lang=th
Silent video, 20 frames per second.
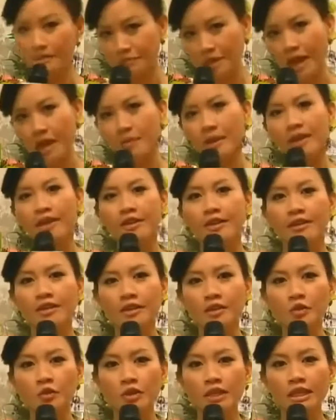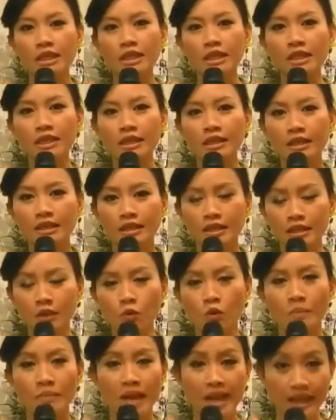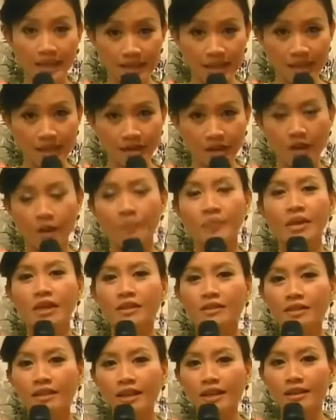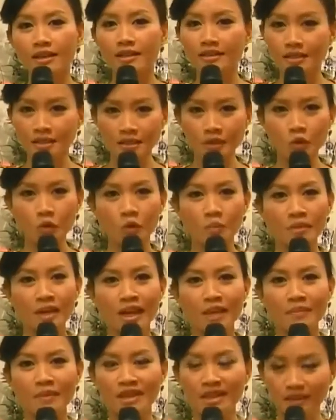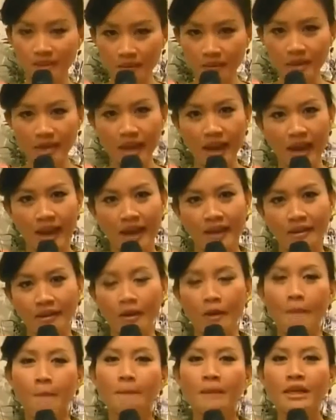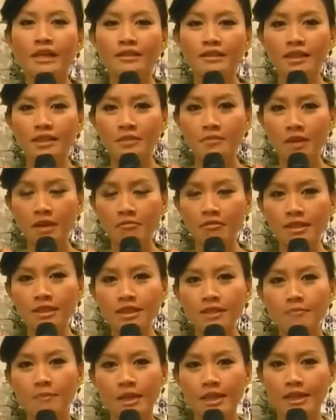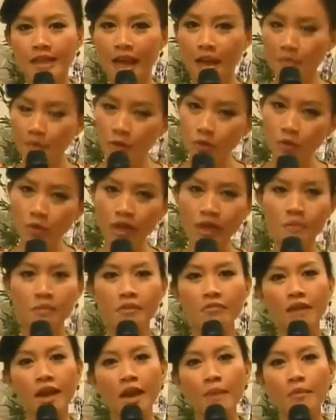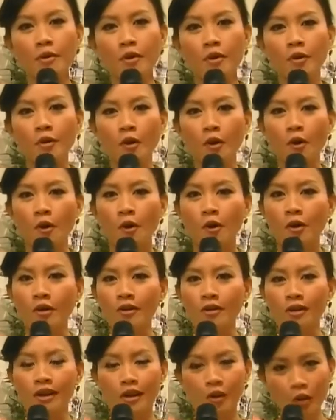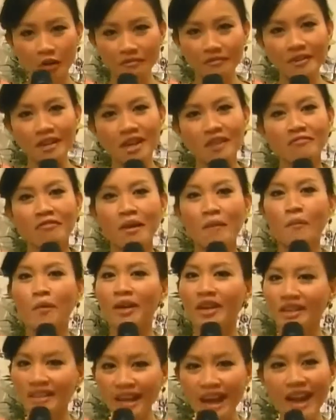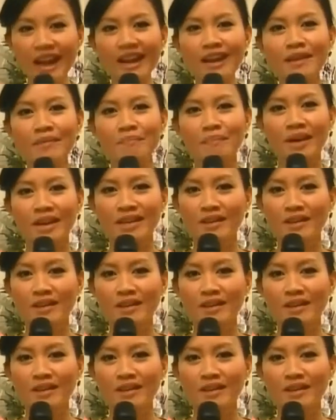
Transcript: ใต้แพกเองก็เคยอยู่อินดี้แล้วก็เคยร่วมงานกันเนาะฉะนั้นเรื่องสนิทสนมกันเป็นเรื่องธรรมดาเนาะ แต่สำหรับว่าซีไปง่ายไป UKPY บขอคอนเฟิร์มว่าบรได้ายไป